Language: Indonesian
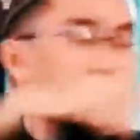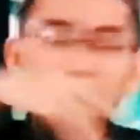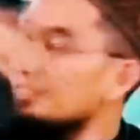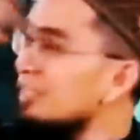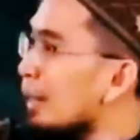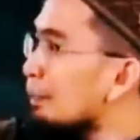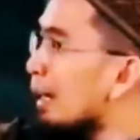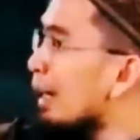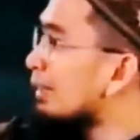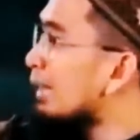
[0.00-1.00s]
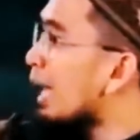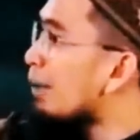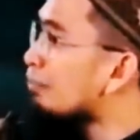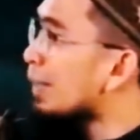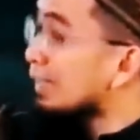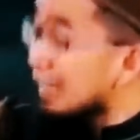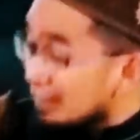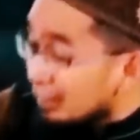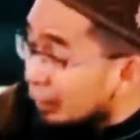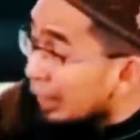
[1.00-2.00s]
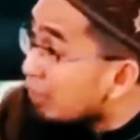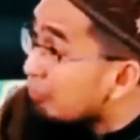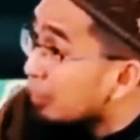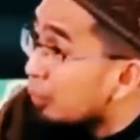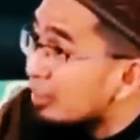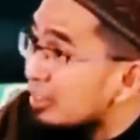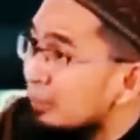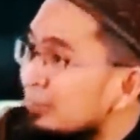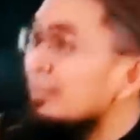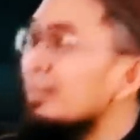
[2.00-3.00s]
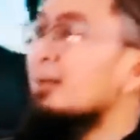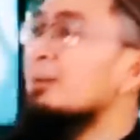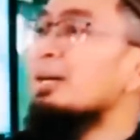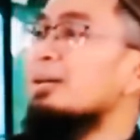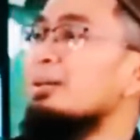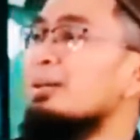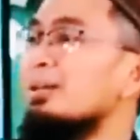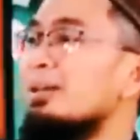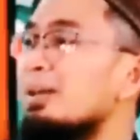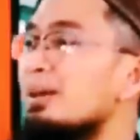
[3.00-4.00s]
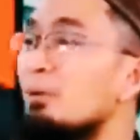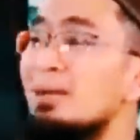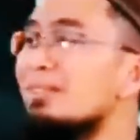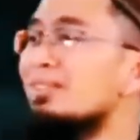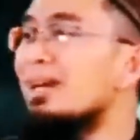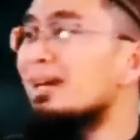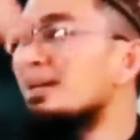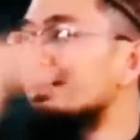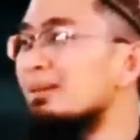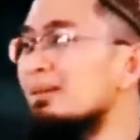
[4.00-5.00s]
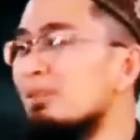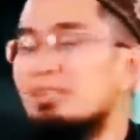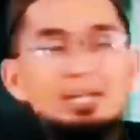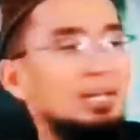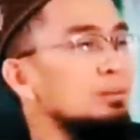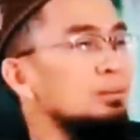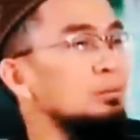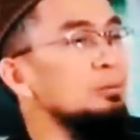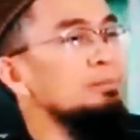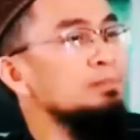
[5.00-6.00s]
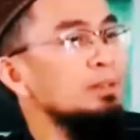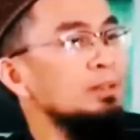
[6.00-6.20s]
Ada persiapan, tahapan, disitulah evaluasi penting dilakukan. Boleh silahkan bicara dulu.